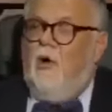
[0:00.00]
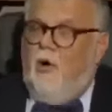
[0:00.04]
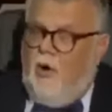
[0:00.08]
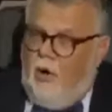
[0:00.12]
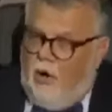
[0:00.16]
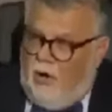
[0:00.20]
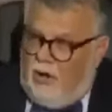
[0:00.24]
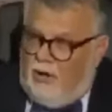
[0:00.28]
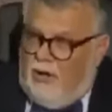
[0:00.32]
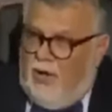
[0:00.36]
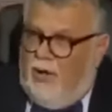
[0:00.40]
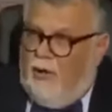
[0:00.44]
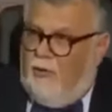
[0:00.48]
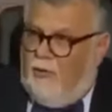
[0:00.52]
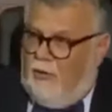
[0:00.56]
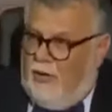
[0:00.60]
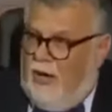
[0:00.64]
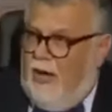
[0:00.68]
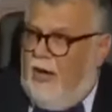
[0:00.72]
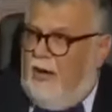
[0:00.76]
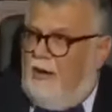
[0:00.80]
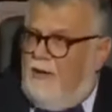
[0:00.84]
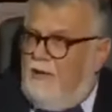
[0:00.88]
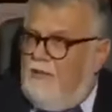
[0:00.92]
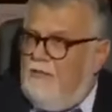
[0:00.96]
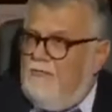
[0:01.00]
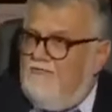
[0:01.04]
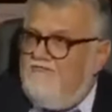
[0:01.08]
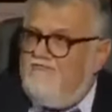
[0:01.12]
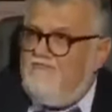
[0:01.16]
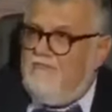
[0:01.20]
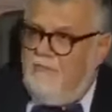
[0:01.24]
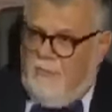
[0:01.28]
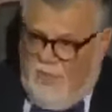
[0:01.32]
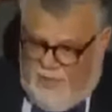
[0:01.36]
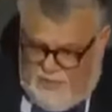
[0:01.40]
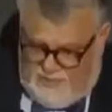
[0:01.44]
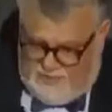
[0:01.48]
Orada olan
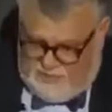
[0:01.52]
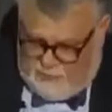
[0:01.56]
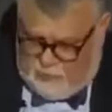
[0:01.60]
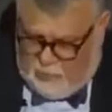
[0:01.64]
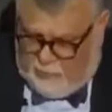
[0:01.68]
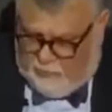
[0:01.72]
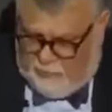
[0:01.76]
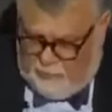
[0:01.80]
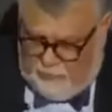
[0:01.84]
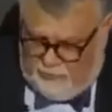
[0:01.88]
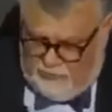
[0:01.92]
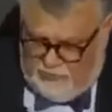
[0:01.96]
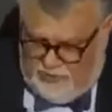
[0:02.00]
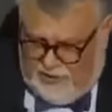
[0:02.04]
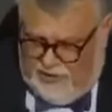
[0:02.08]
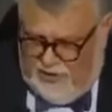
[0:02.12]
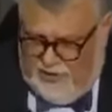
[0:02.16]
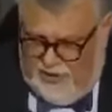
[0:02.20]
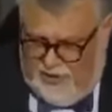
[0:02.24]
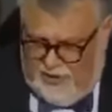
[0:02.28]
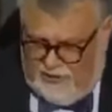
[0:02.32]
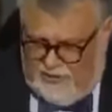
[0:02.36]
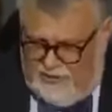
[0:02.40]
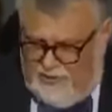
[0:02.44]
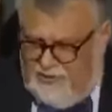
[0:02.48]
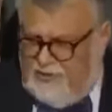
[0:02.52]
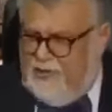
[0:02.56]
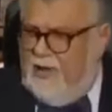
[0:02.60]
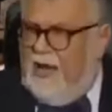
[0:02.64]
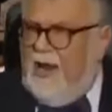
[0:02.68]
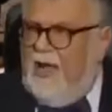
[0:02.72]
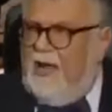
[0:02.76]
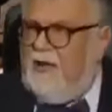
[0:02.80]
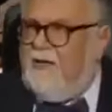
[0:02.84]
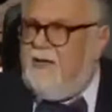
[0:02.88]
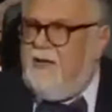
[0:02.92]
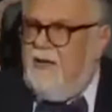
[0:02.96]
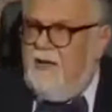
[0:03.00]
bazı toplumsal
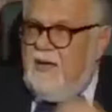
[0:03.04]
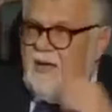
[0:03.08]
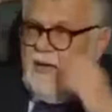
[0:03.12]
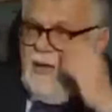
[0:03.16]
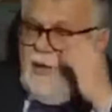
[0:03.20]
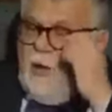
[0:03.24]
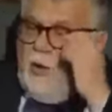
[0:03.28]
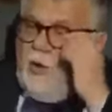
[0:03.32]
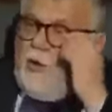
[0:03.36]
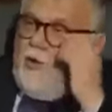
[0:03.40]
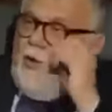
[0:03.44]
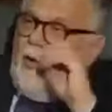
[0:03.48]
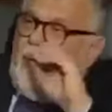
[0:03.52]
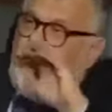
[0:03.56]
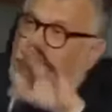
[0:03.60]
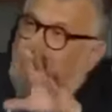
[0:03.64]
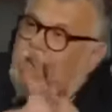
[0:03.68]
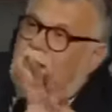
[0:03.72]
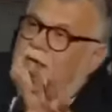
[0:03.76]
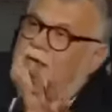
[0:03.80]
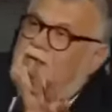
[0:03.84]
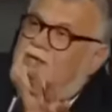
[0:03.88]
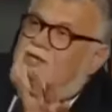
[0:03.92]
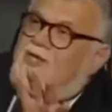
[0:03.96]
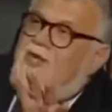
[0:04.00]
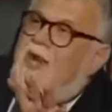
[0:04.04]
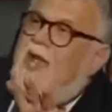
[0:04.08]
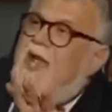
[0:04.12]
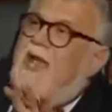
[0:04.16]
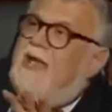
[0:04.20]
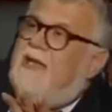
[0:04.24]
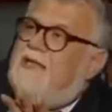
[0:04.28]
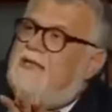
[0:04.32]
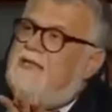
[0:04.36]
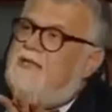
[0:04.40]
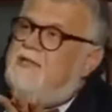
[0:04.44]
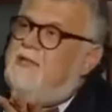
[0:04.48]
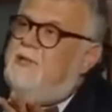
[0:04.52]
hadiseler Roma'nın içine
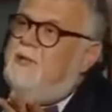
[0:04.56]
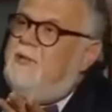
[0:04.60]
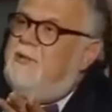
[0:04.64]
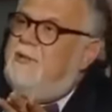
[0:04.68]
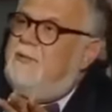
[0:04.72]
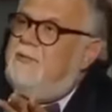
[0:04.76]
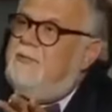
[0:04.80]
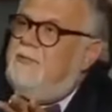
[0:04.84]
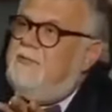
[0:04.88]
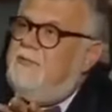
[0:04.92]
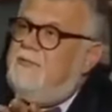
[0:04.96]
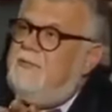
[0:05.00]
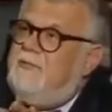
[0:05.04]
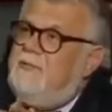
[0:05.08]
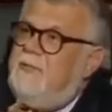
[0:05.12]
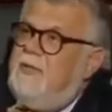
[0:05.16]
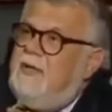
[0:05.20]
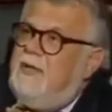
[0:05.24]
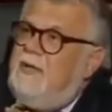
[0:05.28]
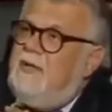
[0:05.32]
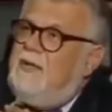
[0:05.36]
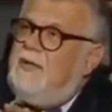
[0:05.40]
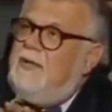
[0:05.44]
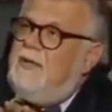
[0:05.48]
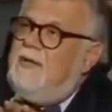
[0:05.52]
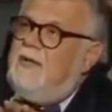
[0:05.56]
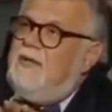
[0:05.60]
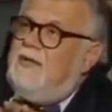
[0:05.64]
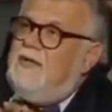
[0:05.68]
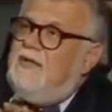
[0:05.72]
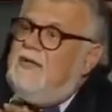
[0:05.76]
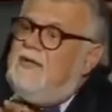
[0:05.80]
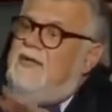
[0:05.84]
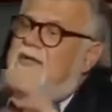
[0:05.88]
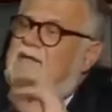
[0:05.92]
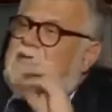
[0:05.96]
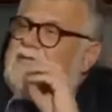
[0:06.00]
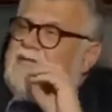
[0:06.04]
yansıyor.
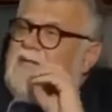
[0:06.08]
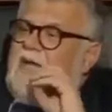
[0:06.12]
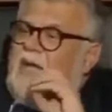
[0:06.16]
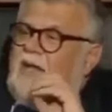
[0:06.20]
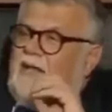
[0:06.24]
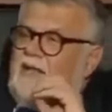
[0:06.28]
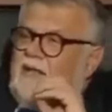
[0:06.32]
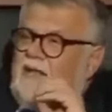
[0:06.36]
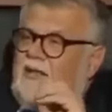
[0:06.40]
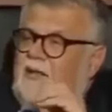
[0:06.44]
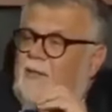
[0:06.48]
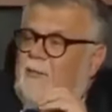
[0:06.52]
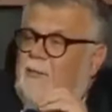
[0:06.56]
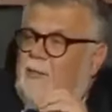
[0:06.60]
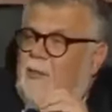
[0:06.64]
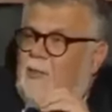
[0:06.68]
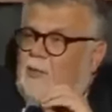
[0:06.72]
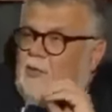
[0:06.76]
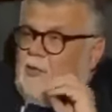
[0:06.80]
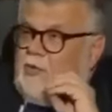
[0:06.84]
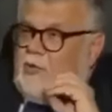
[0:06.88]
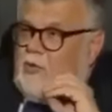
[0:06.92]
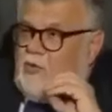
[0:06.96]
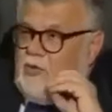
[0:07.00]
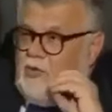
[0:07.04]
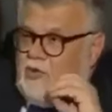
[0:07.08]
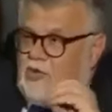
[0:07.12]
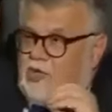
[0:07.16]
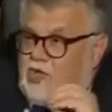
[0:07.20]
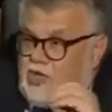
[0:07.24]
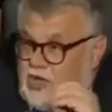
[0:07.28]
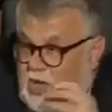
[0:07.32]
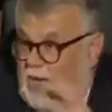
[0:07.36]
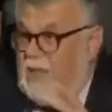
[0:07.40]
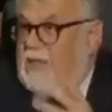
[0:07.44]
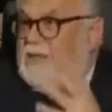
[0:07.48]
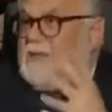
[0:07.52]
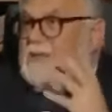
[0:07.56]
Hristiyanlığın bütün
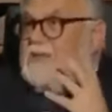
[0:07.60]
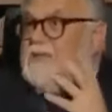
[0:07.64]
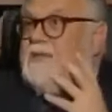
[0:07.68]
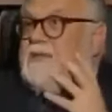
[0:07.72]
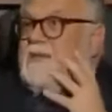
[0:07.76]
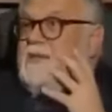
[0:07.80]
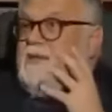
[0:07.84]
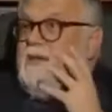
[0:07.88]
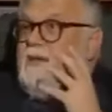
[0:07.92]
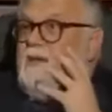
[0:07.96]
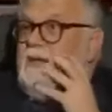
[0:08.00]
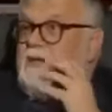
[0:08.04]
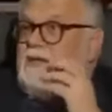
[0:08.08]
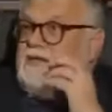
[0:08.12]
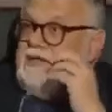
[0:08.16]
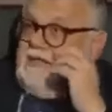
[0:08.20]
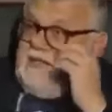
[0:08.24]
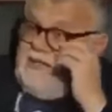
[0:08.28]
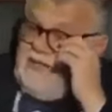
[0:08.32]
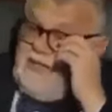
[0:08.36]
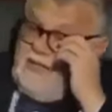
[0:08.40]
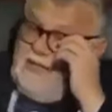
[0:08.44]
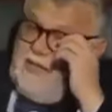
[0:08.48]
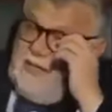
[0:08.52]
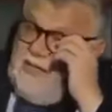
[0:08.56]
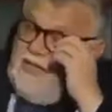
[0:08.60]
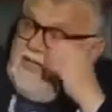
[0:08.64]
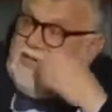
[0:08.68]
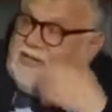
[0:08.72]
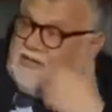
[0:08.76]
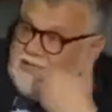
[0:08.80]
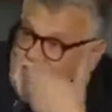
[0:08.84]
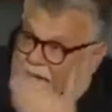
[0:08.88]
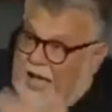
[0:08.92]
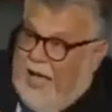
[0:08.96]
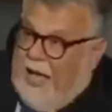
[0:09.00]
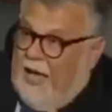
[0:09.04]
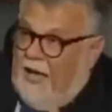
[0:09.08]
şansı, şimdi
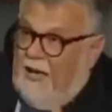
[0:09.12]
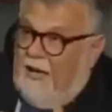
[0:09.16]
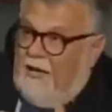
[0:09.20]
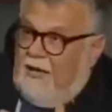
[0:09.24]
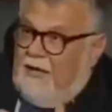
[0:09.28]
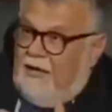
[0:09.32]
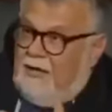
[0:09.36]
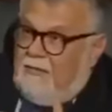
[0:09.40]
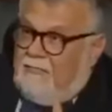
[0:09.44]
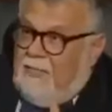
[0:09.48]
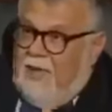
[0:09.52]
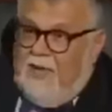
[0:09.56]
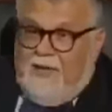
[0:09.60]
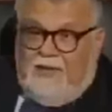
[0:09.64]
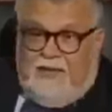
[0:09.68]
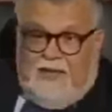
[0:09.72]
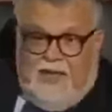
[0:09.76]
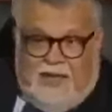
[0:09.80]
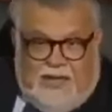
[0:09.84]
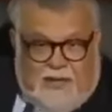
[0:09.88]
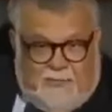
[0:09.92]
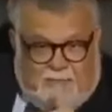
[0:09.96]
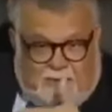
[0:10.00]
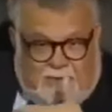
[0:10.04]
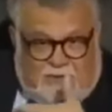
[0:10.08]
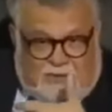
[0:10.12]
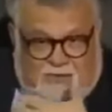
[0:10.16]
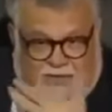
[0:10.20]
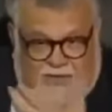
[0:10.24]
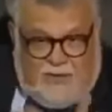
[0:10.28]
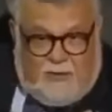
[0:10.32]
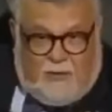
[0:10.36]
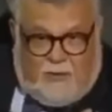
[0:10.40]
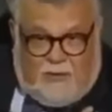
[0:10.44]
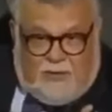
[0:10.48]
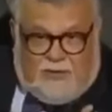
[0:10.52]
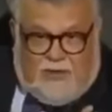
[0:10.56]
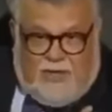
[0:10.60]
İsa ben yeni bir
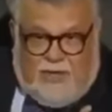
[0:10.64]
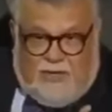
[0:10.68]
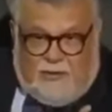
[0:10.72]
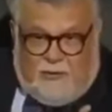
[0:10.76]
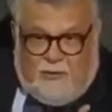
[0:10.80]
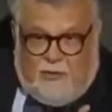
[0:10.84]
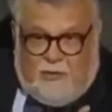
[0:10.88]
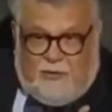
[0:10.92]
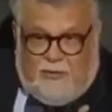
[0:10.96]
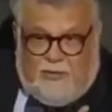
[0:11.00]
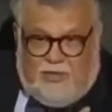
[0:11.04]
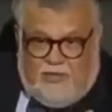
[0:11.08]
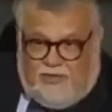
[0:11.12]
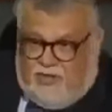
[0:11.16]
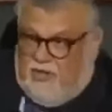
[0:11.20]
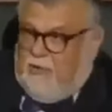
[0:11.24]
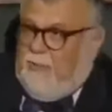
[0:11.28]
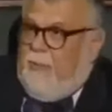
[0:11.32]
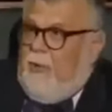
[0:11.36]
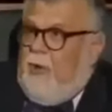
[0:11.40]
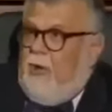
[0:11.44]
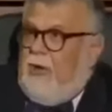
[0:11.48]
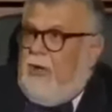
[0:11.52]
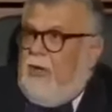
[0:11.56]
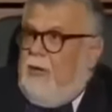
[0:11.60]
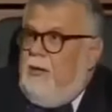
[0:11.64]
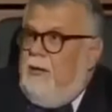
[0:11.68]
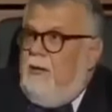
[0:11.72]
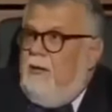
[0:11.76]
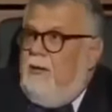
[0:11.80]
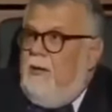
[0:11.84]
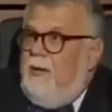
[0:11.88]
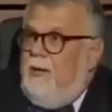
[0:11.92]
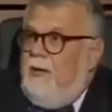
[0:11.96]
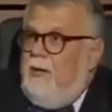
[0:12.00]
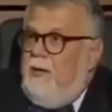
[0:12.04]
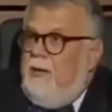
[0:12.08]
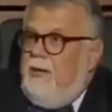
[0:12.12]
din ortaya atıyorum diye çıkmıyor ki.
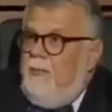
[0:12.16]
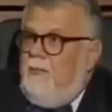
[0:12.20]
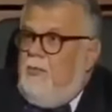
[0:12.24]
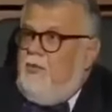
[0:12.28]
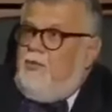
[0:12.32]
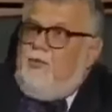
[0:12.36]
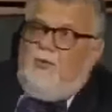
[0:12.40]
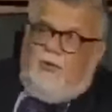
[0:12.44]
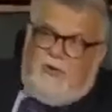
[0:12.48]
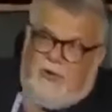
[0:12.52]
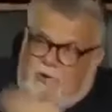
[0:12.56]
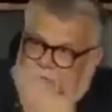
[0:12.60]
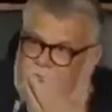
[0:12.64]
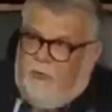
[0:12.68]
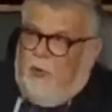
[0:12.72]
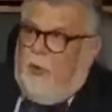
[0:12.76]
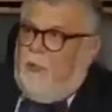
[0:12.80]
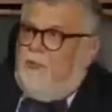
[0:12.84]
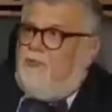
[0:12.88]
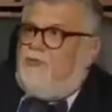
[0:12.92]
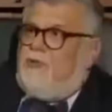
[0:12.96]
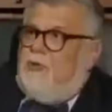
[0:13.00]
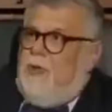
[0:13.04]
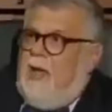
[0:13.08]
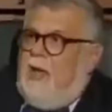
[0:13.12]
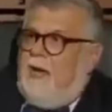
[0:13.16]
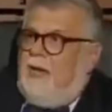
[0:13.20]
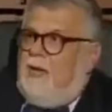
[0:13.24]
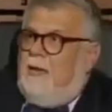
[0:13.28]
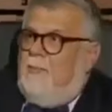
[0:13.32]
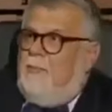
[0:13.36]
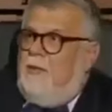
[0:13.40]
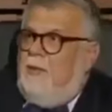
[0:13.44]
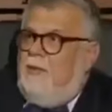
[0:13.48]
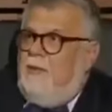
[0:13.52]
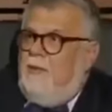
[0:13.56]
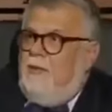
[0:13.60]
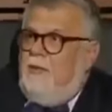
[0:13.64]
Evet. Bütün reformcular
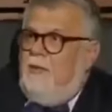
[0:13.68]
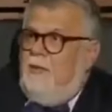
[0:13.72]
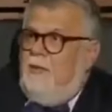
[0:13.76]
gibi.